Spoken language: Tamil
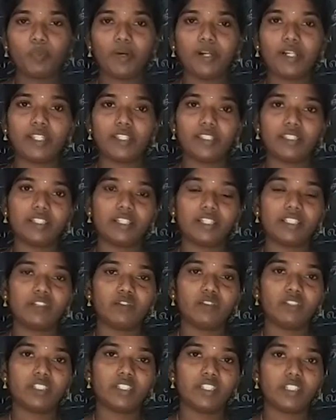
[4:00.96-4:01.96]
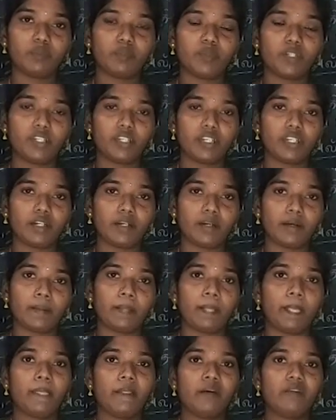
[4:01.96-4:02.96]
படித்து அதை வந்து என்ன பண்ணுறாங்க
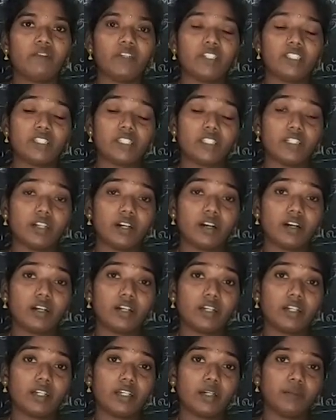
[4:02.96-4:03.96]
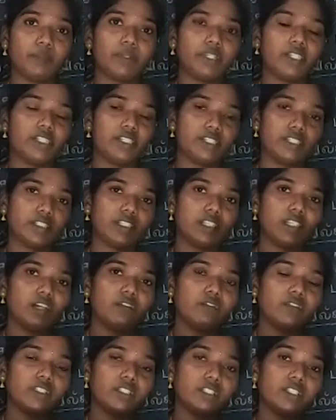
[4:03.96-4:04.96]
வச்சிருக்காங்க
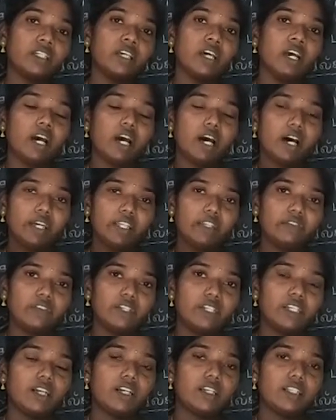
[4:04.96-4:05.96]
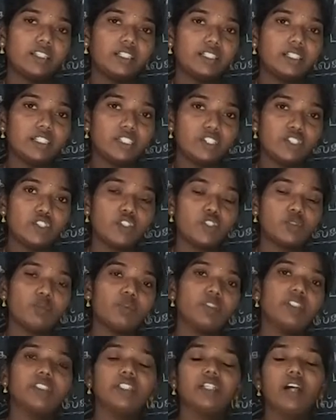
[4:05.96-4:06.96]
அப்படின்றதெல்லாம் வந்து அறிவியலாளர்கள் இன்றும்
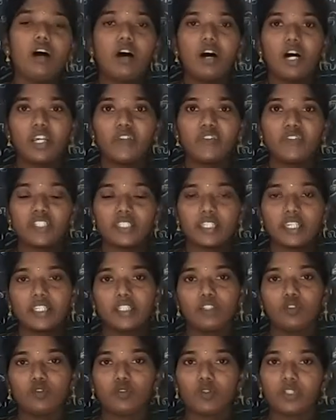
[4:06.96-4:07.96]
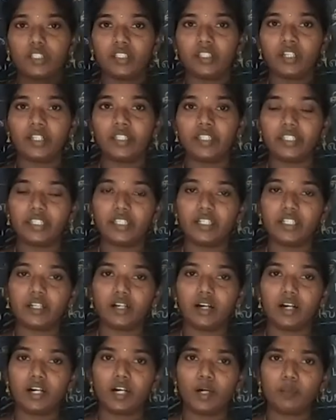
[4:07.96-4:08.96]
வந்து ஆய்வு செய்து கொண்டு தான்
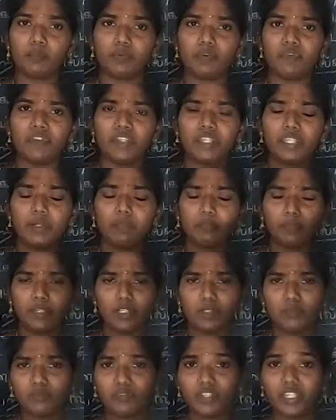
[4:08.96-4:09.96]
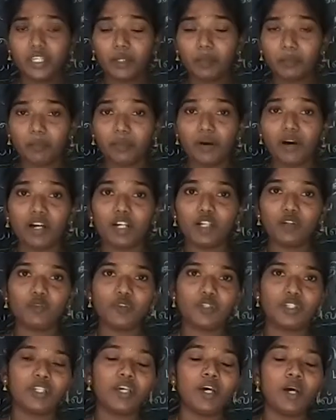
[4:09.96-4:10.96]
இருக்காங்க அப்போ வியப்பிலும் வியப்பாக
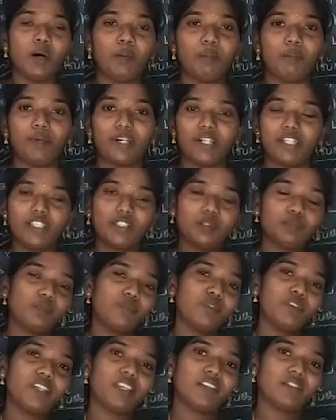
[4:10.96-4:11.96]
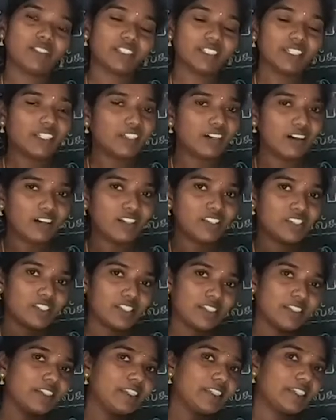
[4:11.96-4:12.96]
ஒரு மனித மூளை வந்து
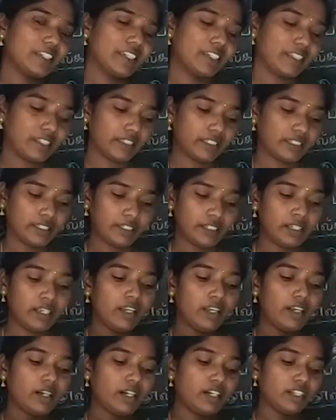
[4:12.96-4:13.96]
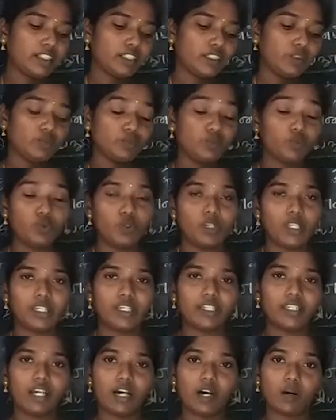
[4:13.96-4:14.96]
காட்சியளிக்கிறது அடுத்தது
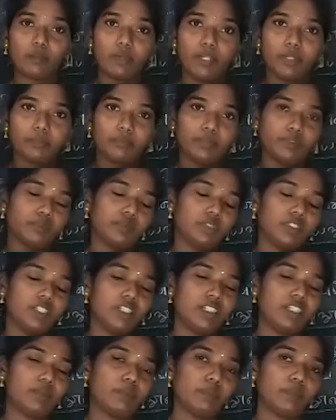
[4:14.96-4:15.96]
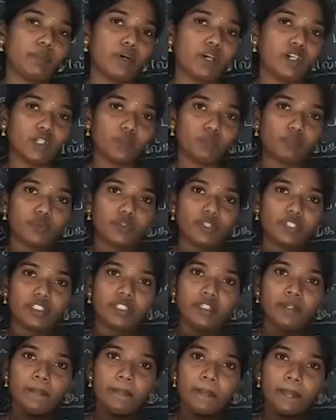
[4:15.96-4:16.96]
மூளையின் அமைப்பு முதல்ல நம்ம பார்க்க
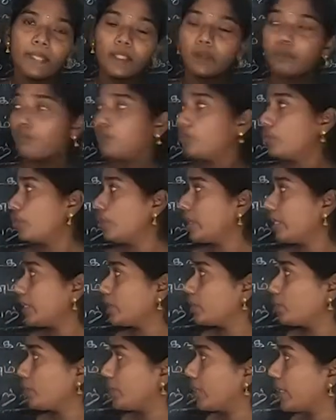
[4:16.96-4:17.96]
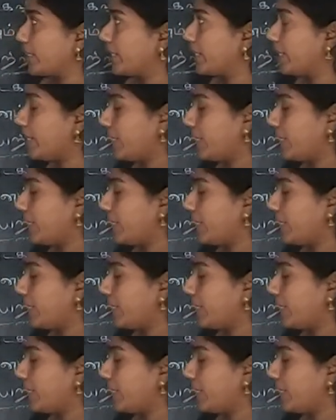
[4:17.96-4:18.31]
போகிறது மூளையினுடைய